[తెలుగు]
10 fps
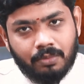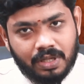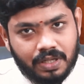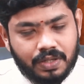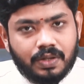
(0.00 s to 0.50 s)

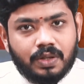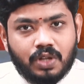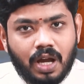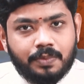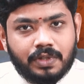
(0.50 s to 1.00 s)
మీరు చేస్తున్న
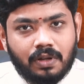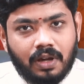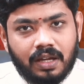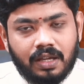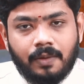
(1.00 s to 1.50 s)
జాబ్స్లో
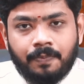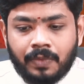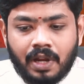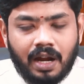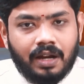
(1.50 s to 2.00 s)
కానీ
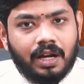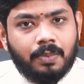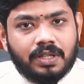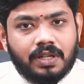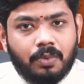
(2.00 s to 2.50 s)
హండ్రెడ్
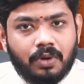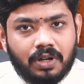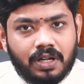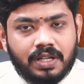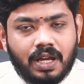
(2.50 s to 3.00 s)
పర్సెంట్
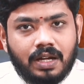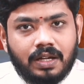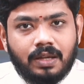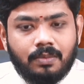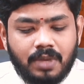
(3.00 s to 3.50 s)

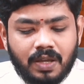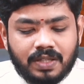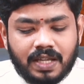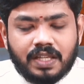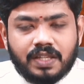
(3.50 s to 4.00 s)
పొటెన్షియాలిటీ
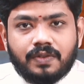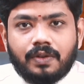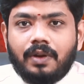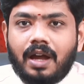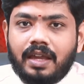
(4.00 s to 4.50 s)
మీకు సక్సెస్
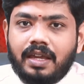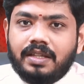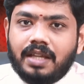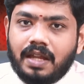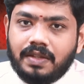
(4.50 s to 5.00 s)
అయ్యే
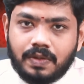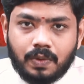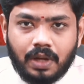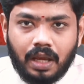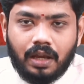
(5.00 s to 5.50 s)
ఛాన్సెస్ ఉన్నాయి